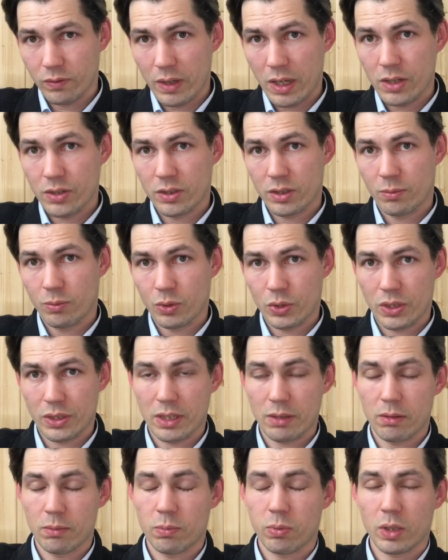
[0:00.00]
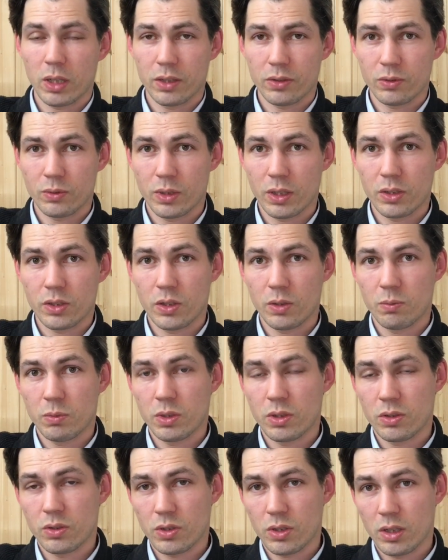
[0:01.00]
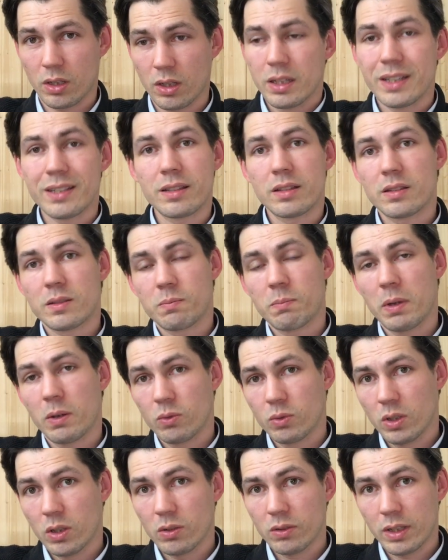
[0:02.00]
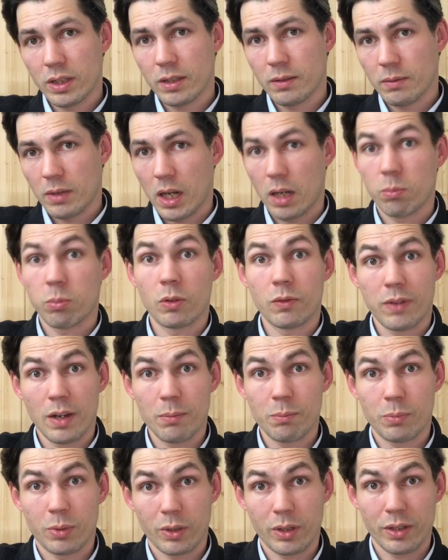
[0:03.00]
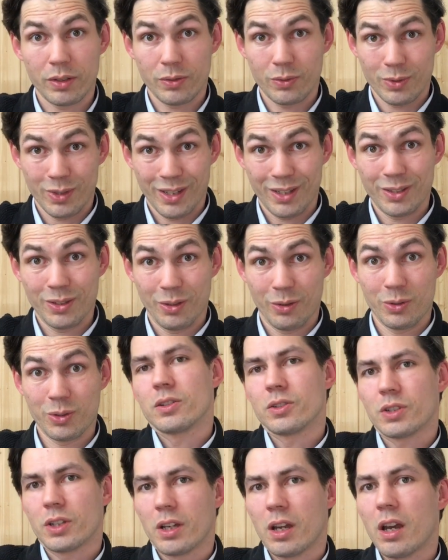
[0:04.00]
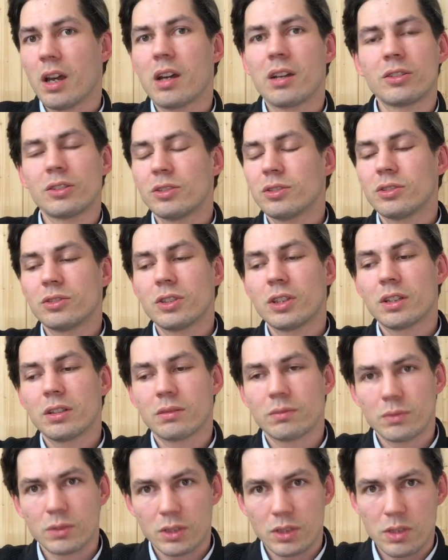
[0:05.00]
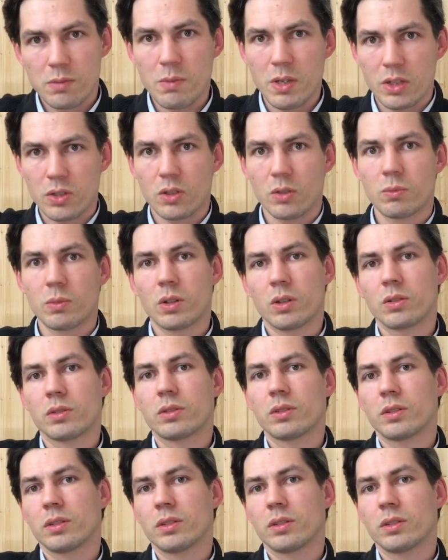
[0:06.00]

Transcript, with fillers: ważne, bo czasami pokazujecie mi, że jest spełnione, albo wam pokazuje ktoś, że a nie, nie, nie, i mierzą od